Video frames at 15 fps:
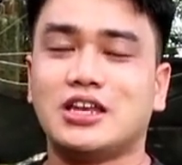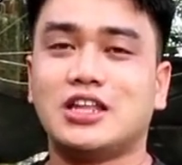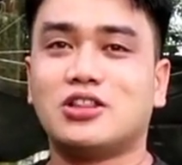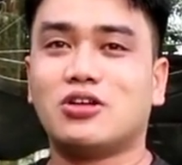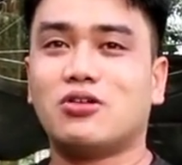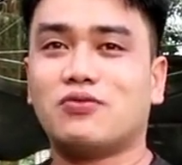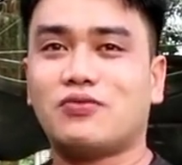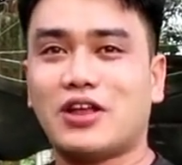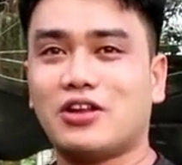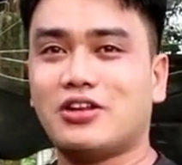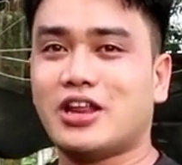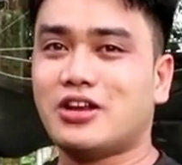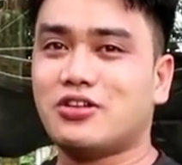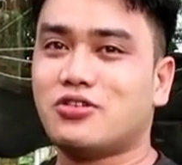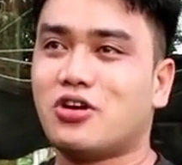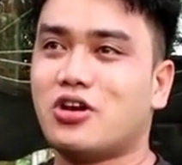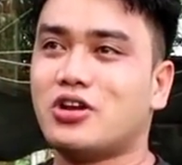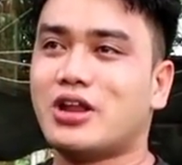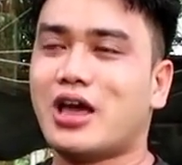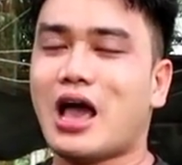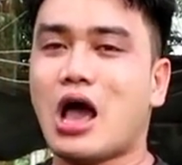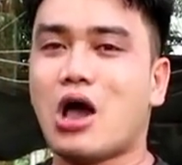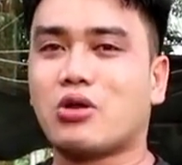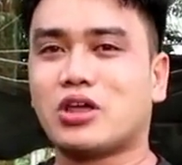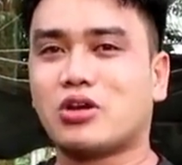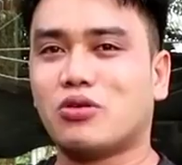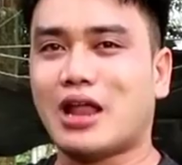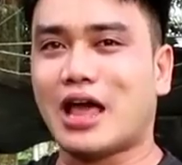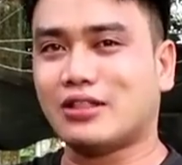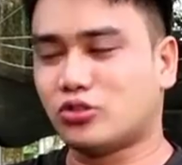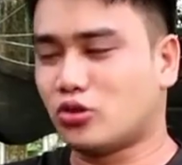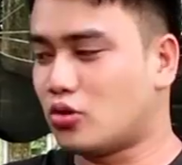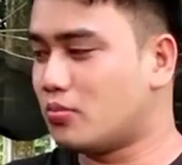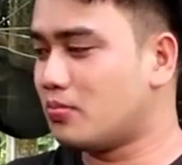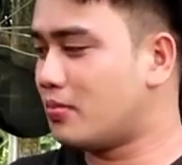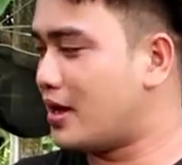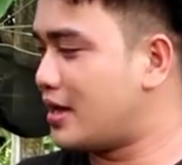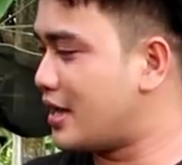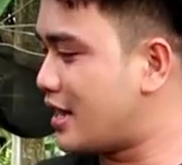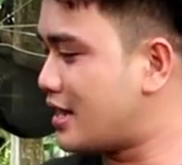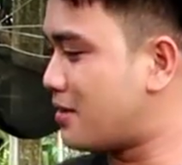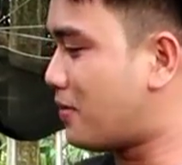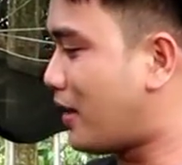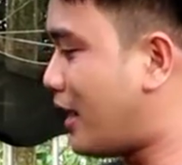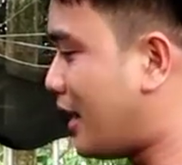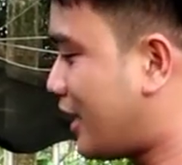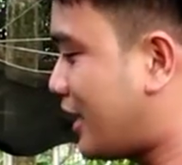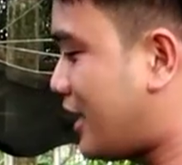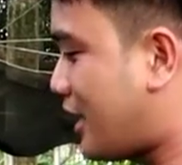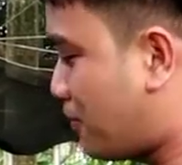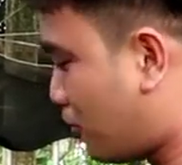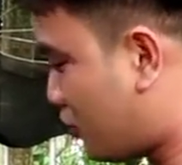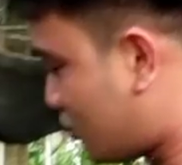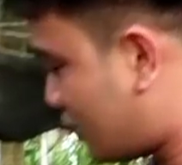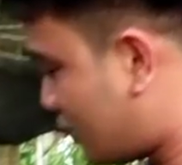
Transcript: ditong philodendron auriculatum. Ayan, napakalaki na po